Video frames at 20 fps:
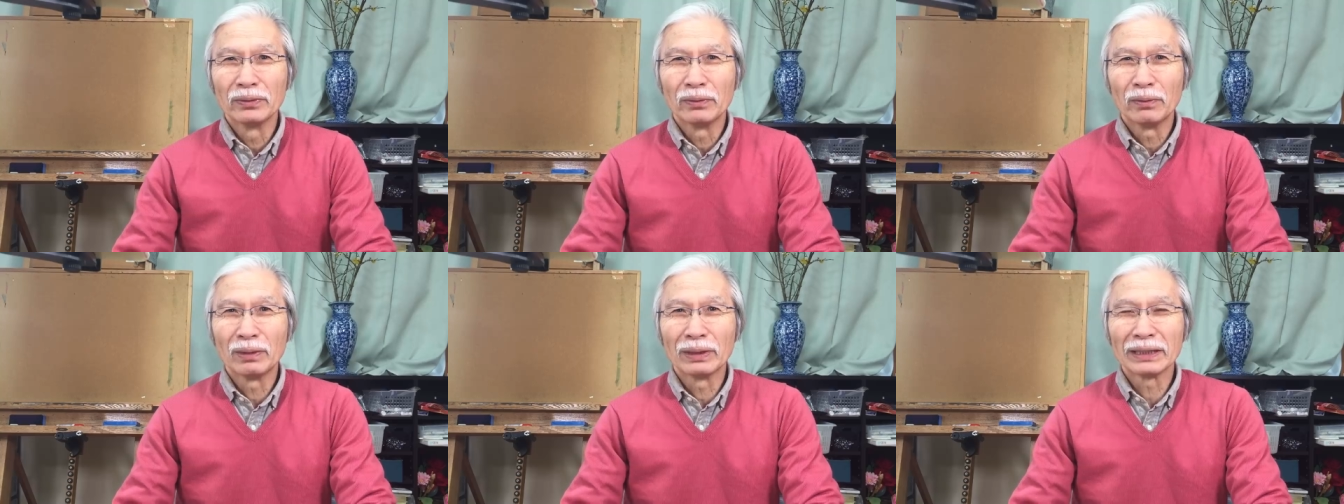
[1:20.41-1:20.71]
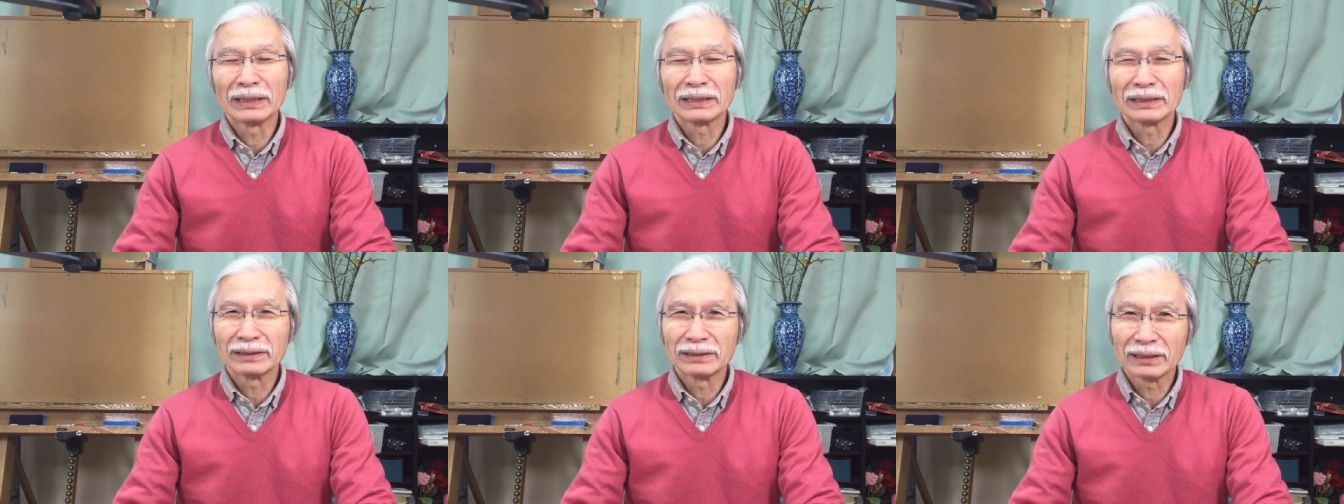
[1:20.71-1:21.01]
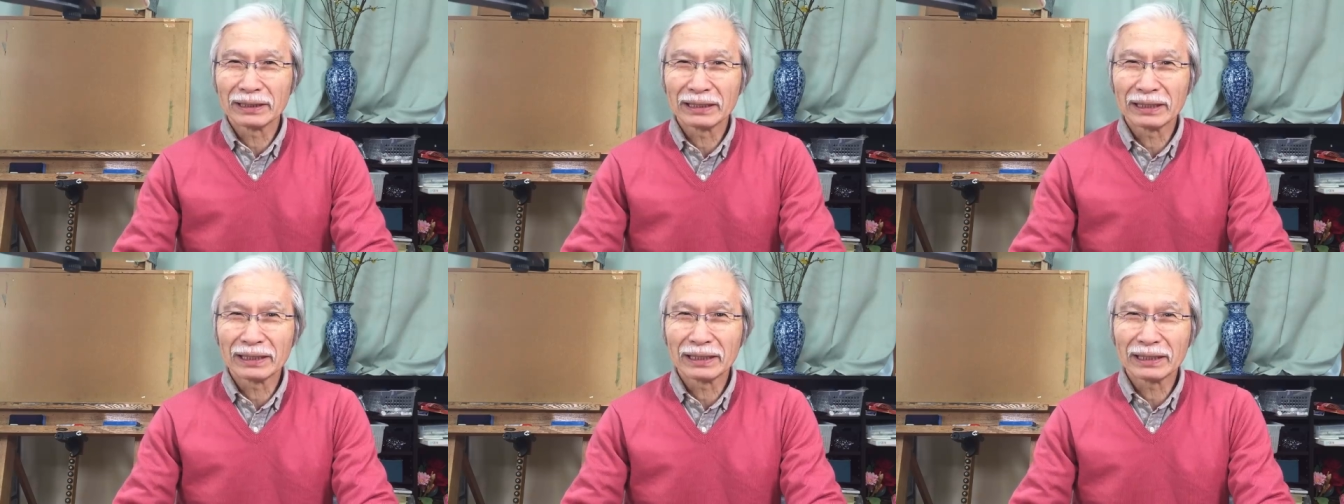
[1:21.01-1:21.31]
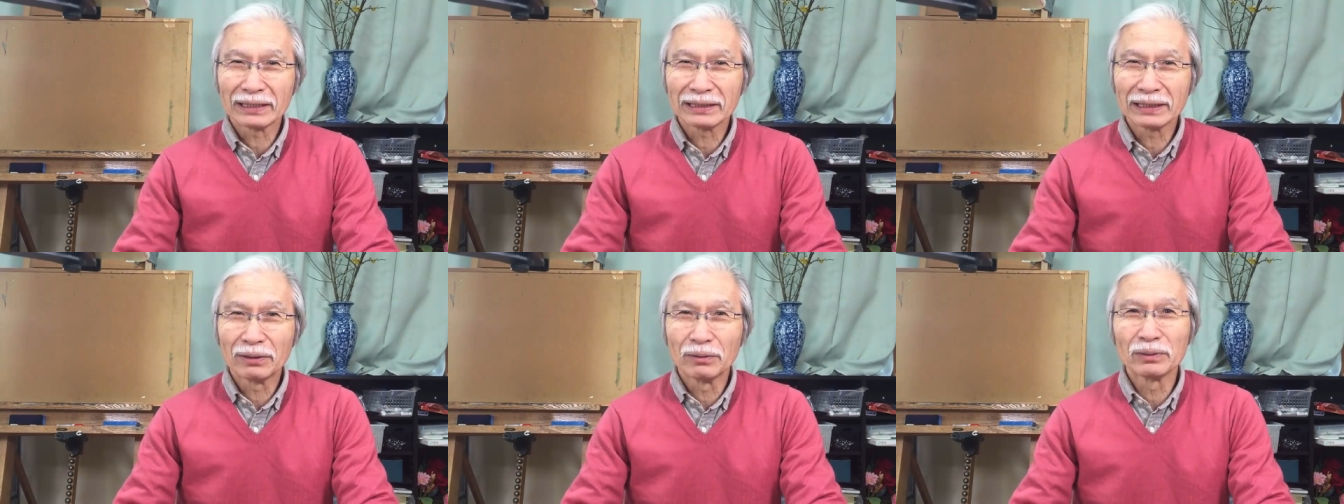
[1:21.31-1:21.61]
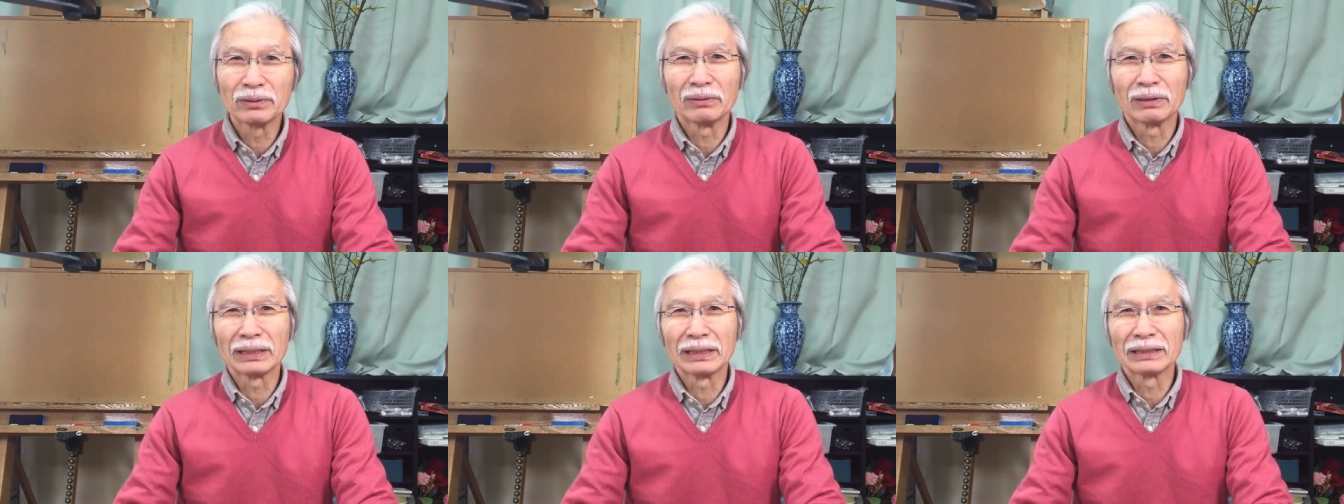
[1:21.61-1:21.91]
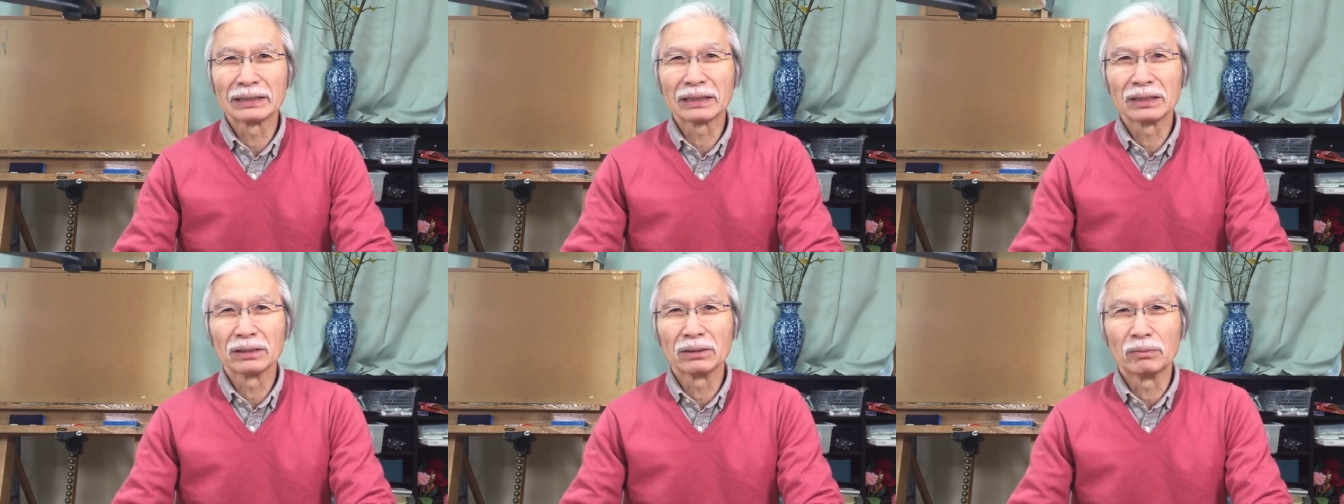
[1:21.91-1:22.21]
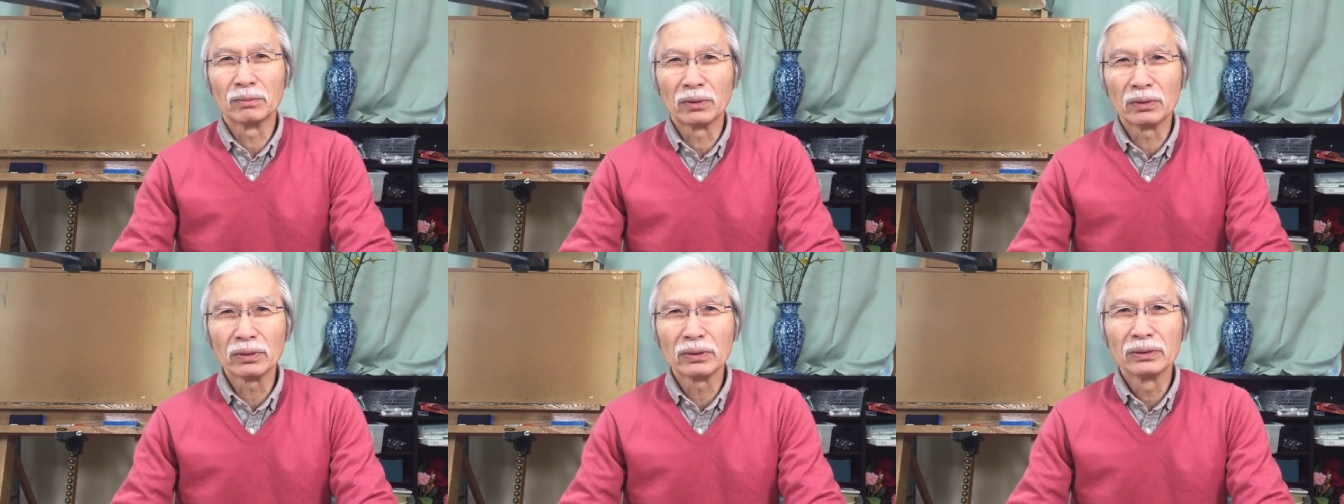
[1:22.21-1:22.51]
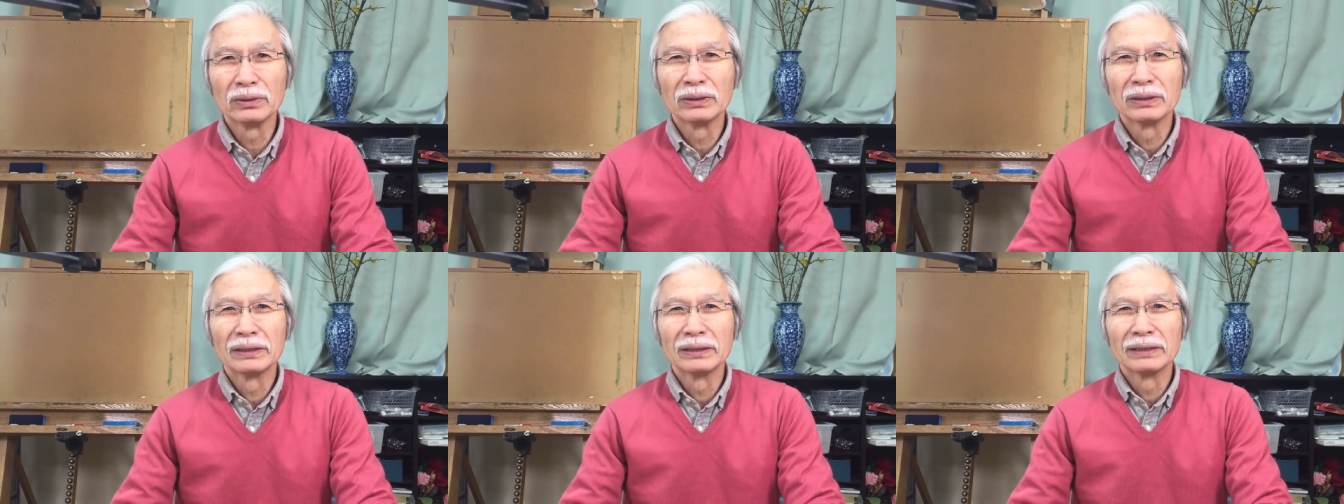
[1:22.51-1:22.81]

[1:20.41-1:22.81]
お話しする方はたくさんおるわけですけども、